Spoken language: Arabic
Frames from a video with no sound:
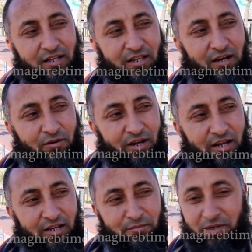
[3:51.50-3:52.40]
الله
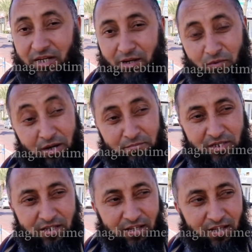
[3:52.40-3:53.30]
على نبينا
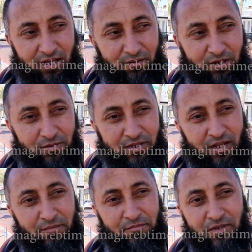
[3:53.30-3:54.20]
محمد صلى الله عليه
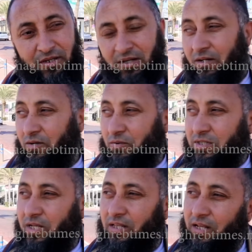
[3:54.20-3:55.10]
وسلم
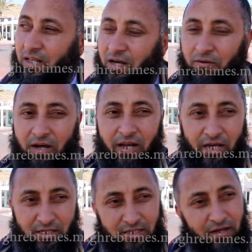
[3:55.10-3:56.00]
وصلى الله على
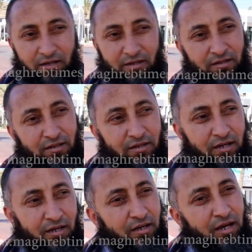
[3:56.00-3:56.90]
عيسى
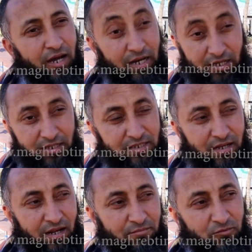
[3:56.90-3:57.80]
عليه
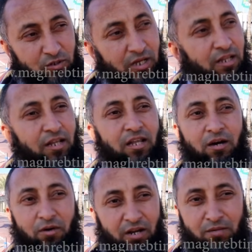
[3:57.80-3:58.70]
السلام وصلى
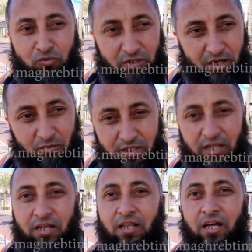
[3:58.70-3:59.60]
الله على موسى
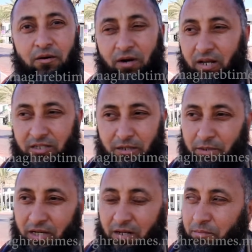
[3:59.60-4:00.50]
وصلى الله على
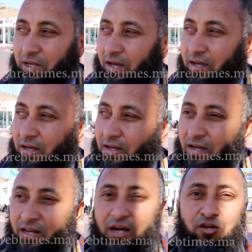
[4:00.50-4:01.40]
جميع الأنبياء
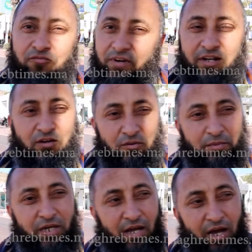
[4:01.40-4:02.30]
لا نفرق
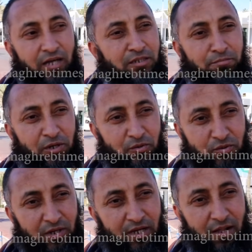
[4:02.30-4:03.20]
بين أحد من
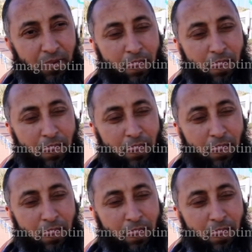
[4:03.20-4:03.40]
رسله